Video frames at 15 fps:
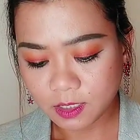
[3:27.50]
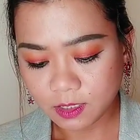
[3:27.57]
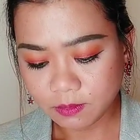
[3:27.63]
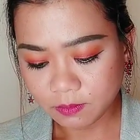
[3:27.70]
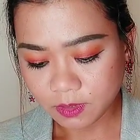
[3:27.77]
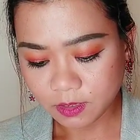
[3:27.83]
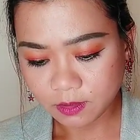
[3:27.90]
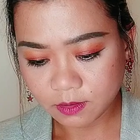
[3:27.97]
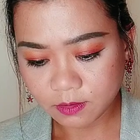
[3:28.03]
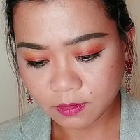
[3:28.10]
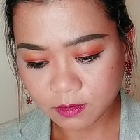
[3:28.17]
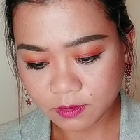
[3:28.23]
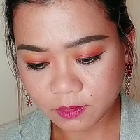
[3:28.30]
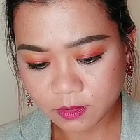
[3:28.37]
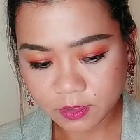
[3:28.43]
Ang mga
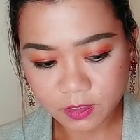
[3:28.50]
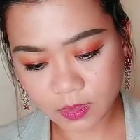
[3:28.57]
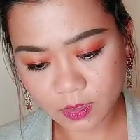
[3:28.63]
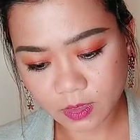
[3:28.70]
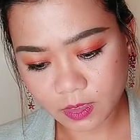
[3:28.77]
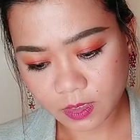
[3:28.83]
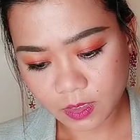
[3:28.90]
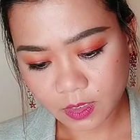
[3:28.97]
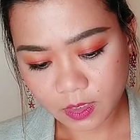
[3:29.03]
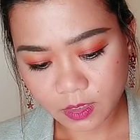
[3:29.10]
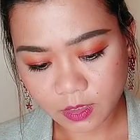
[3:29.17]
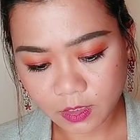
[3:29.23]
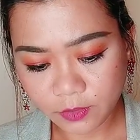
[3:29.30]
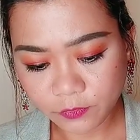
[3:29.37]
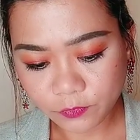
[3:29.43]
color,
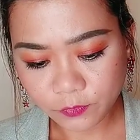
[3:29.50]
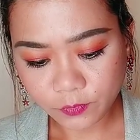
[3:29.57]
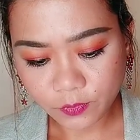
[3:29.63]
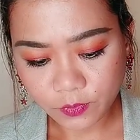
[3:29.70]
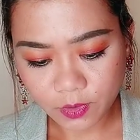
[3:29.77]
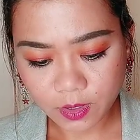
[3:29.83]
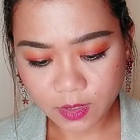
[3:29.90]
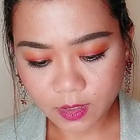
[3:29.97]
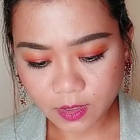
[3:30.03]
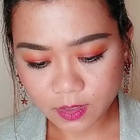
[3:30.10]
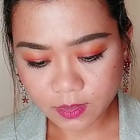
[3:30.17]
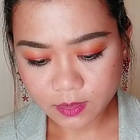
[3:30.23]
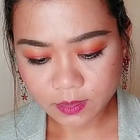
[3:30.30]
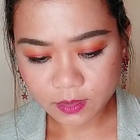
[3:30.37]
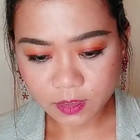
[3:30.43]
ito
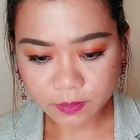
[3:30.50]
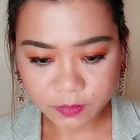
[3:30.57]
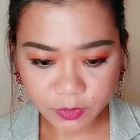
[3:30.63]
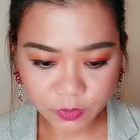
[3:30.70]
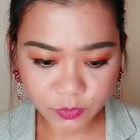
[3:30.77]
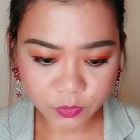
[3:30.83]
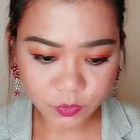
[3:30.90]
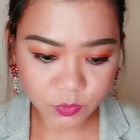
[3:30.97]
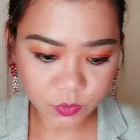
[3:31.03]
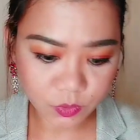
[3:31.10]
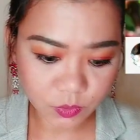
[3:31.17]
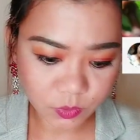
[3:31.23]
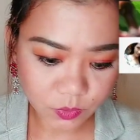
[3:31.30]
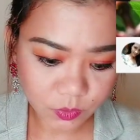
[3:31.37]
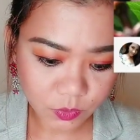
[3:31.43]
ang number two.
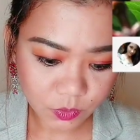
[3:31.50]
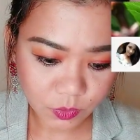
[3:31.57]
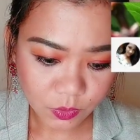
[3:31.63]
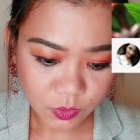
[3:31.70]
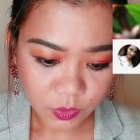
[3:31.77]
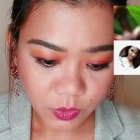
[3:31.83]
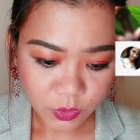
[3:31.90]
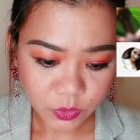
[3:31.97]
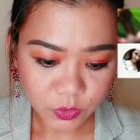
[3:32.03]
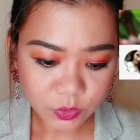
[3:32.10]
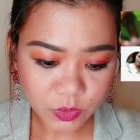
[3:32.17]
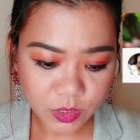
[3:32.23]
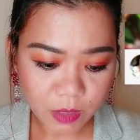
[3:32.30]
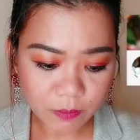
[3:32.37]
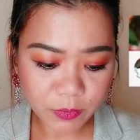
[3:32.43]

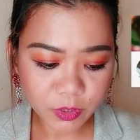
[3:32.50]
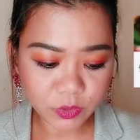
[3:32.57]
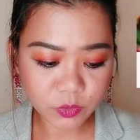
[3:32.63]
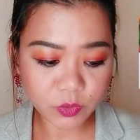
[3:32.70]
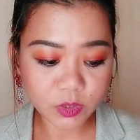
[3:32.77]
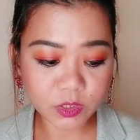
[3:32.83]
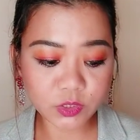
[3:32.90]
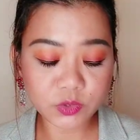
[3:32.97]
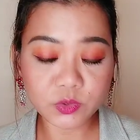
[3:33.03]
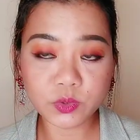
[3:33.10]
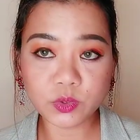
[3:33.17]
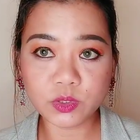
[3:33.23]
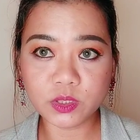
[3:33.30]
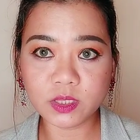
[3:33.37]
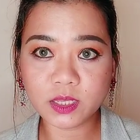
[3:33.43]
Yung number two is
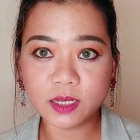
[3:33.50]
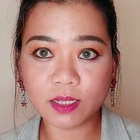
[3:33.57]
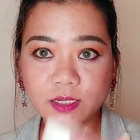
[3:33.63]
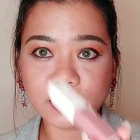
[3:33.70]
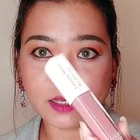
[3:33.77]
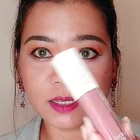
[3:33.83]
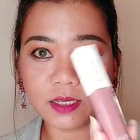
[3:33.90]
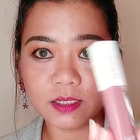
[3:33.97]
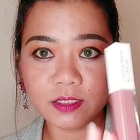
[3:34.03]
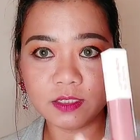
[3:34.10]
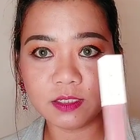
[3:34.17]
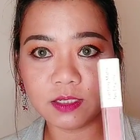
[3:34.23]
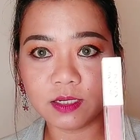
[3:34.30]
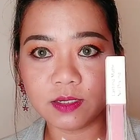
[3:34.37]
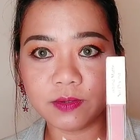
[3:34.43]
nude tan. Ayan
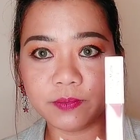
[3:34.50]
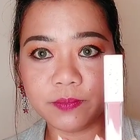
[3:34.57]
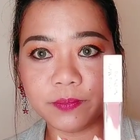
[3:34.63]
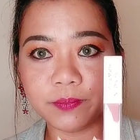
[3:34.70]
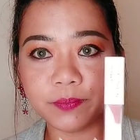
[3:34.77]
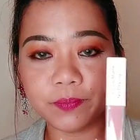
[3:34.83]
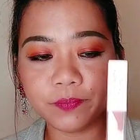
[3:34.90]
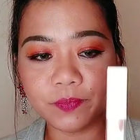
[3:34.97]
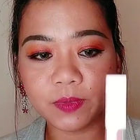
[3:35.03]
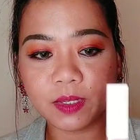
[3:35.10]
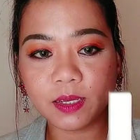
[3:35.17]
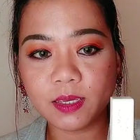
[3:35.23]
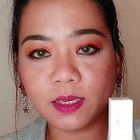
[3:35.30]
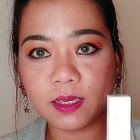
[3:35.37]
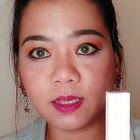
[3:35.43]
siya.
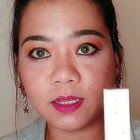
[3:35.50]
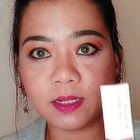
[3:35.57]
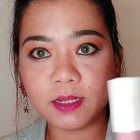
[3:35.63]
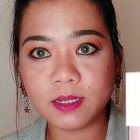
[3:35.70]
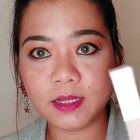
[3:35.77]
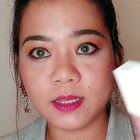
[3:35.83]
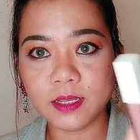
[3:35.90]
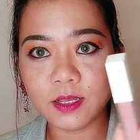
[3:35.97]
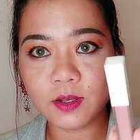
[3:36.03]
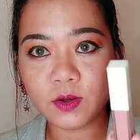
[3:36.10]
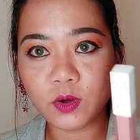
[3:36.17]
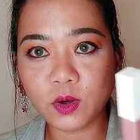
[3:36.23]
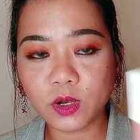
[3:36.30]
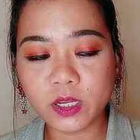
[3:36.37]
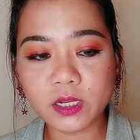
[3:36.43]
Ayan.
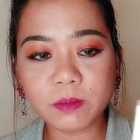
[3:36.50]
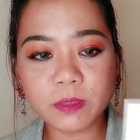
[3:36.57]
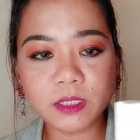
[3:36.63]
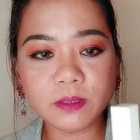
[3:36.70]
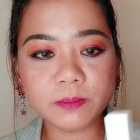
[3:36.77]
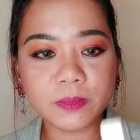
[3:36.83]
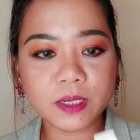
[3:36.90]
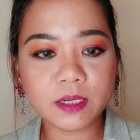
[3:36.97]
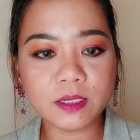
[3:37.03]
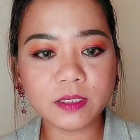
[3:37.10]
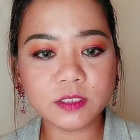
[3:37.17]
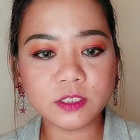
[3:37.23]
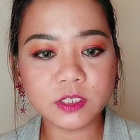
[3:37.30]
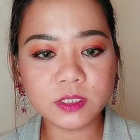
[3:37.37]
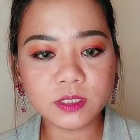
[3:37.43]
Okay naman ang
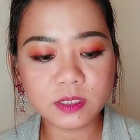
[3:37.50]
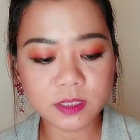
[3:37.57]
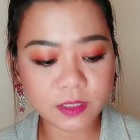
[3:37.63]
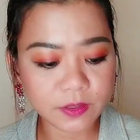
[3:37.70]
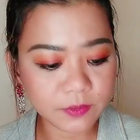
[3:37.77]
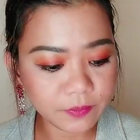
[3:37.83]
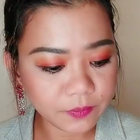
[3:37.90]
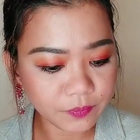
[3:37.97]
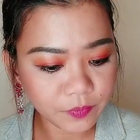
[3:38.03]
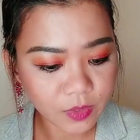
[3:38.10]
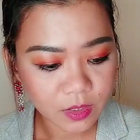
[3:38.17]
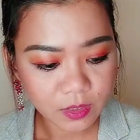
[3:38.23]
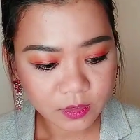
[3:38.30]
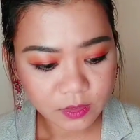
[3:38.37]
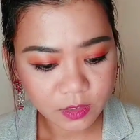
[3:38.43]
packaging niya.
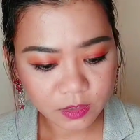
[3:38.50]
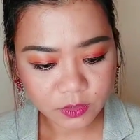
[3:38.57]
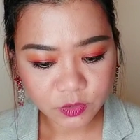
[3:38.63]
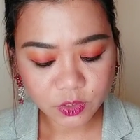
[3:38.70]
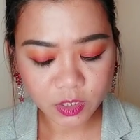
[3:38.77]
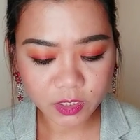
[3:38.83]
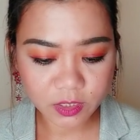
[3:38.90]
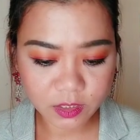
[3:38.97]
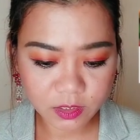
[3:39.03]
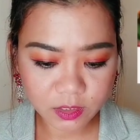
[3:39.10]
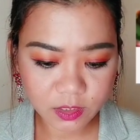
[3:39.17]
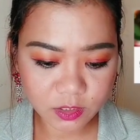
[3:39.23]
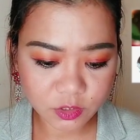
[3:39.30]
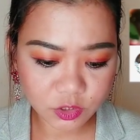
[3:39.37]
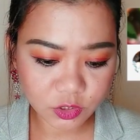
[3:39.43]

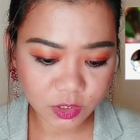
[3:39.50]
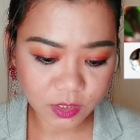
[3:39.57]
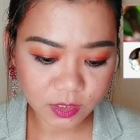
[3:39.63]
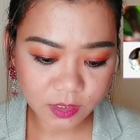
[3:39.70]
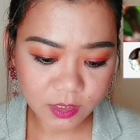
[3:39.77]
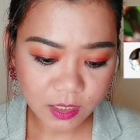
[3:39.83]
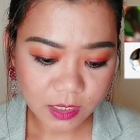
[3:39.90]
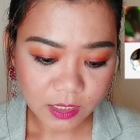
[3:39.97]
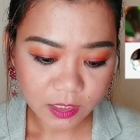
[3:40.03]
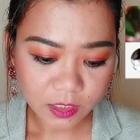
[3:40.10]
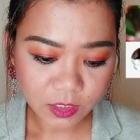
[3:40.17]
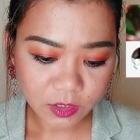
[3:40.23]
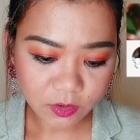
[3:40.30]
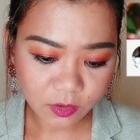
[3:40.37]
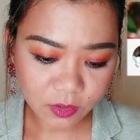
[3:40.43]
Non-drying din siya.
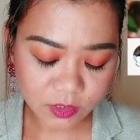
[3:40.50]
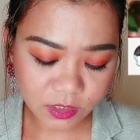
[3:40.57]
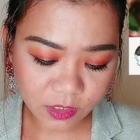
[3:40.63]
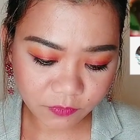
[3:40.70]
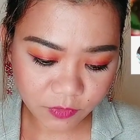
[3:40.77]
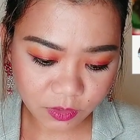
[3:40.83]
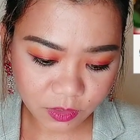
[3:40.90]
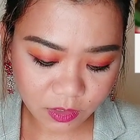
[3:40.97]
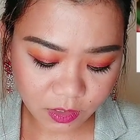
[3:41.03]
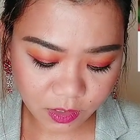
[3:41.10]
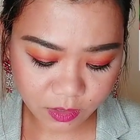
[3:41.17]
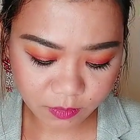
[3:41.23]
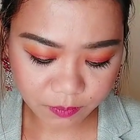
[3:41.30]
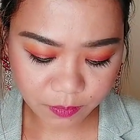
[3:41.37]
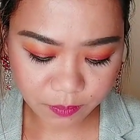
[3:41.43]
It costs
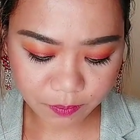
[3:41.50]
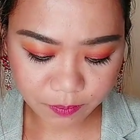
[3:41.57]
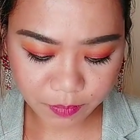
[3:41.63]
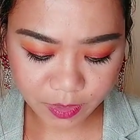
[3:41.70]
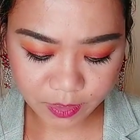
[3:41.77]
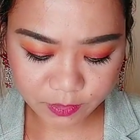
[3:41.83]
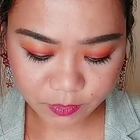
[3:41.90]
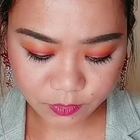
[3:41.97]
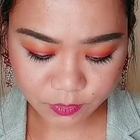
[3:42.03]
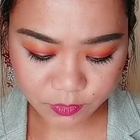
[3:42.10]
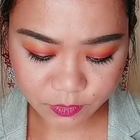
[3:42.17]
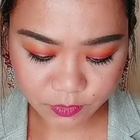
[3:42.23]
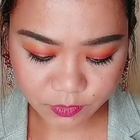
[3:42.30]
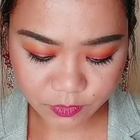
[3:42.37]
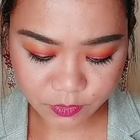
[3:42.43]
79
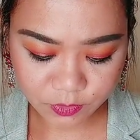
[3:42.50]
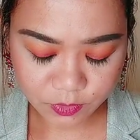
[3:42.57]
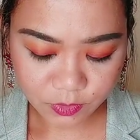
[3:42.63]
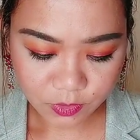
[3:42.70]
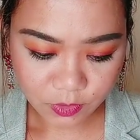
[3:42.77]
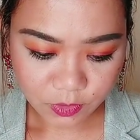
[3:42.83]
pesos.